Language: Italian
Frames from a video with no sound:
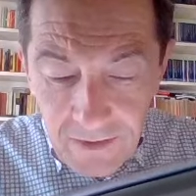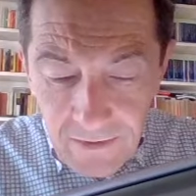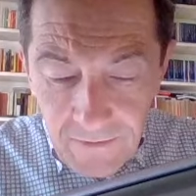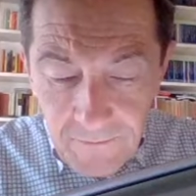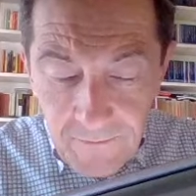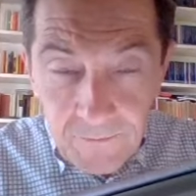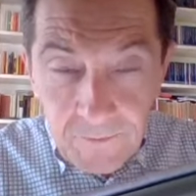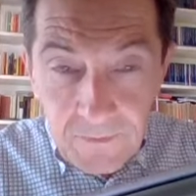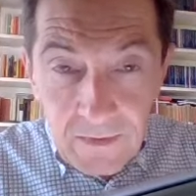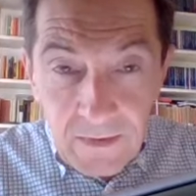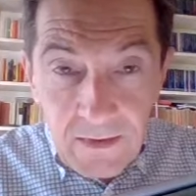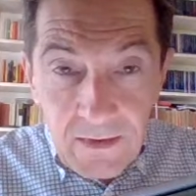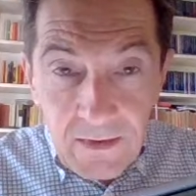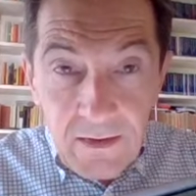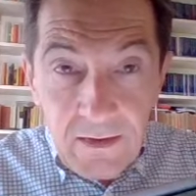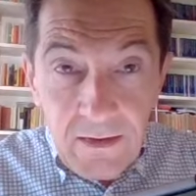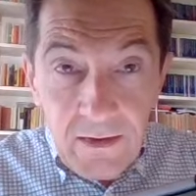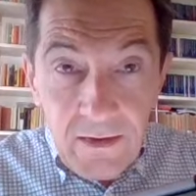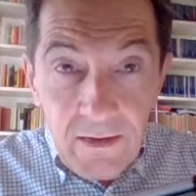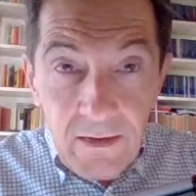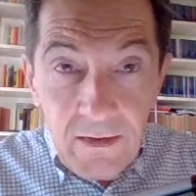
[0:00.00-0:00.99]
di
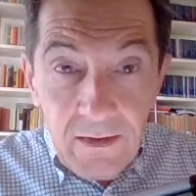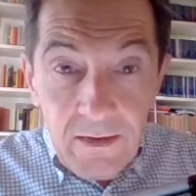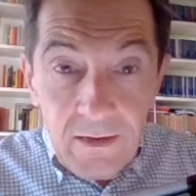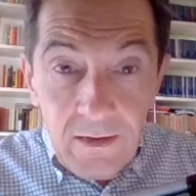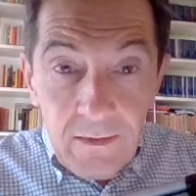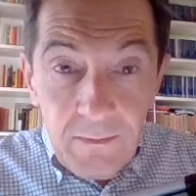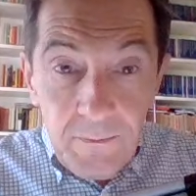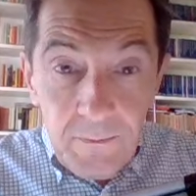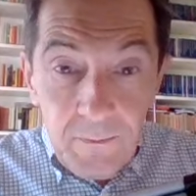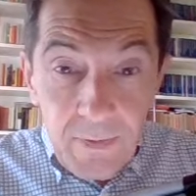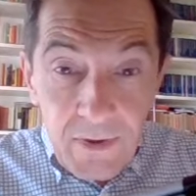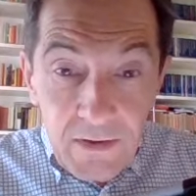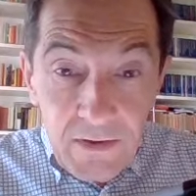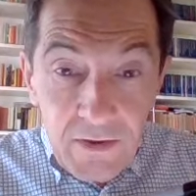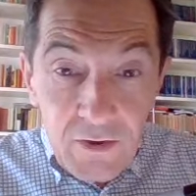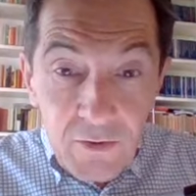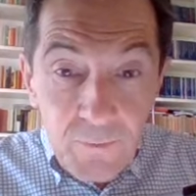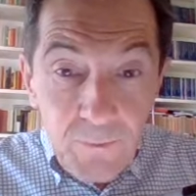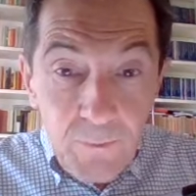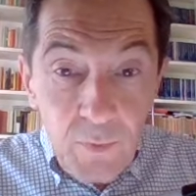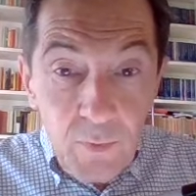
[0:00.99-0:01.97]

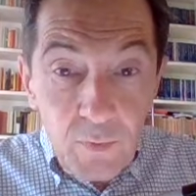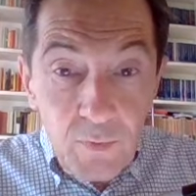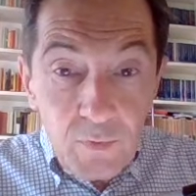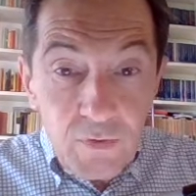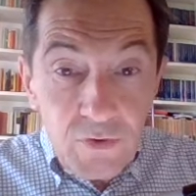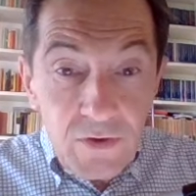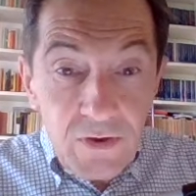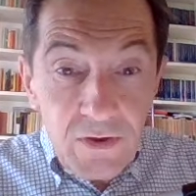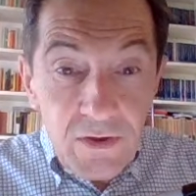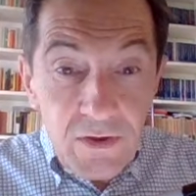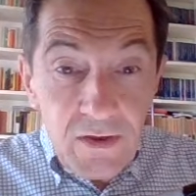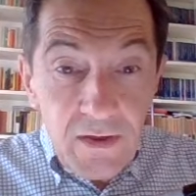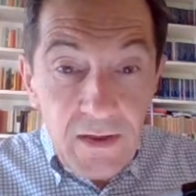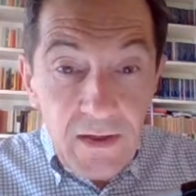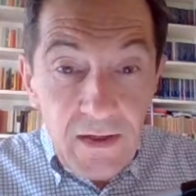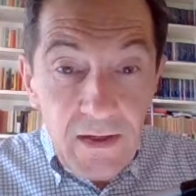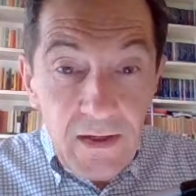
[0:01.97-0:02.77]
predisporci